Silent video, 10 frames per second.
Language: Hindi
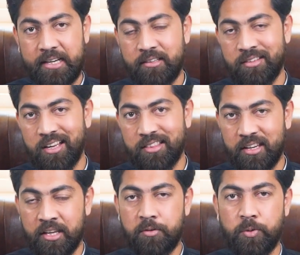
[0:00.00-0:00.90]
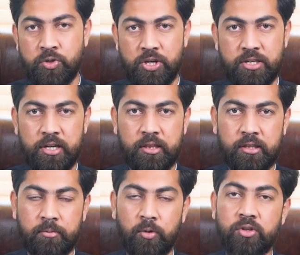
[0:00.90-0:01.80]
के साथ नहीं पहुँचाई
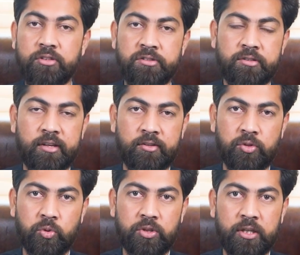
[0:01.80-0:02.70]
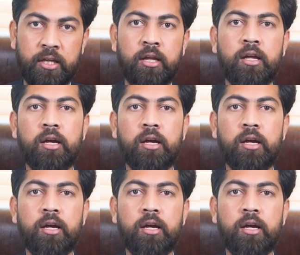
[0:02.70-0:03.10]
जाती बहुत सी चीज़ें ऐसी होती हैं